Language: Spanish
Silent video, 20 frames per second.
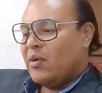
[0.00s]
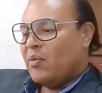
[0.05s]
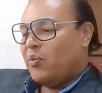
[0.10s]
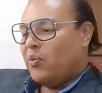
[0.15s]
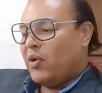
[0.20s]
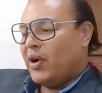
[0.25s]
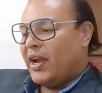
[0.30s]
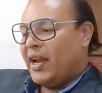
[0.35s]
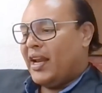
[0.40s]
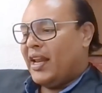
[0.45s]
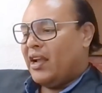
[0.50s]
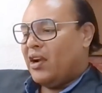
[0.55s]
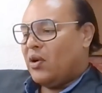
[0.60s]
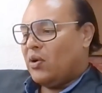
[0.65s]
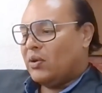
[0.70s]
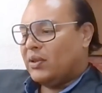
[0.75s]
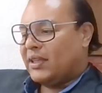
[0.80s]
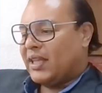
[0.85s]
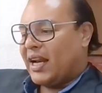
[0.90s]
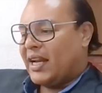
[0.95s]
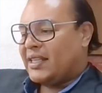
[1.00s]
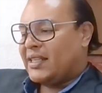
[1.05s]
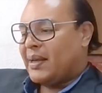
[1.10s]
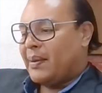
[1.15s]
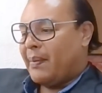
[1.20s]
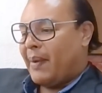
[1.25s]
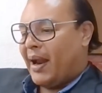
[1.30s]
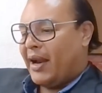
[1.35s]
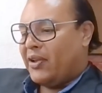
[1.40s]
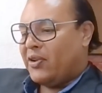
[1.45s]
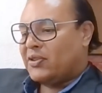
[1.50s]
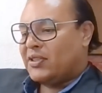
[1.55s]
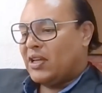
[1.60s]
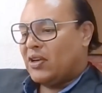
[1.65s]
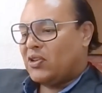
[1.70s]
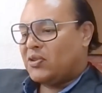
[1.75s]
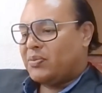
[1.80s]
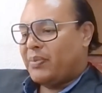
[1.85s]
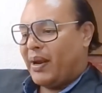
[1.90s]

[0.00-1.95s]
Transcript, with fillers: pueden encontrarse varios de los